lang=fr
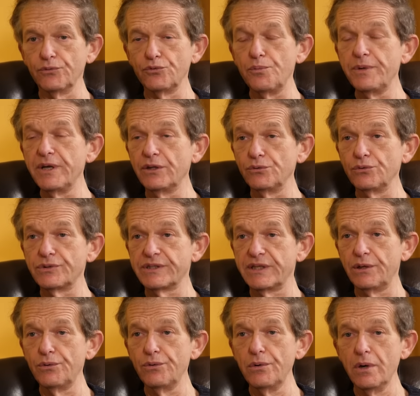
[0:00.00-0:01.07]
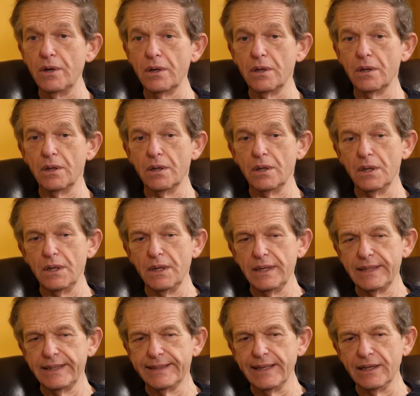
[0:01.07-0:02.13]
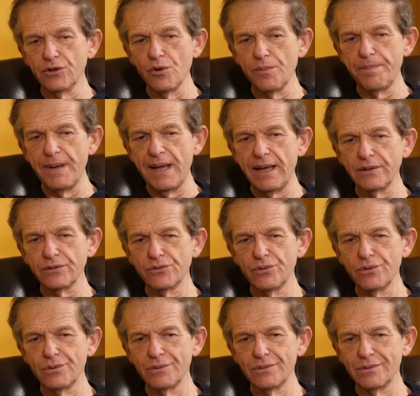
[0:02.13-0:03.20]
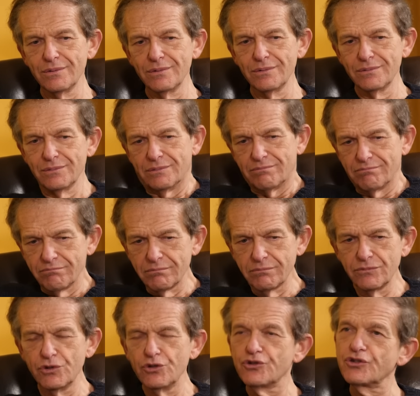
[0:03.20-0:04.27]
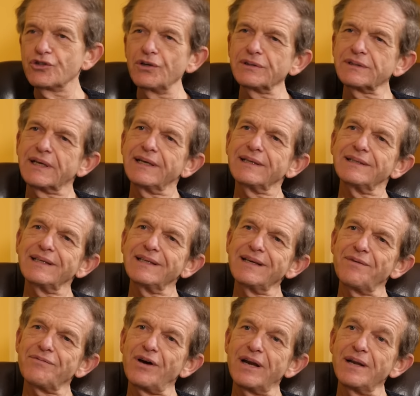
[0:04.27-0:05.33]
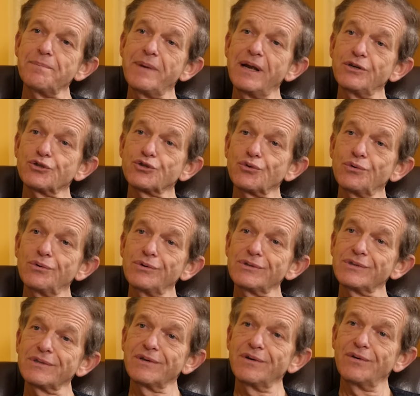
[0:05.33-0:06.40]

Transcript: du bien nos cellules, et quelque part de, de s'entraîner à voir les belles choses,